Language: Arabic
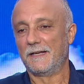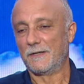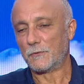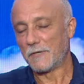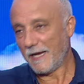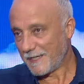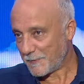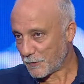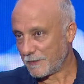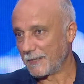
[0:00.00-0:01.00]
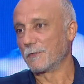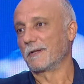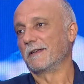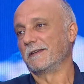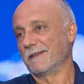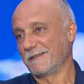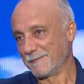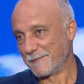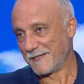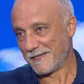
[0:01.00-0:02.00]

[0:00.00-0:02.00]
ولحي من هونيك ورايح صح. من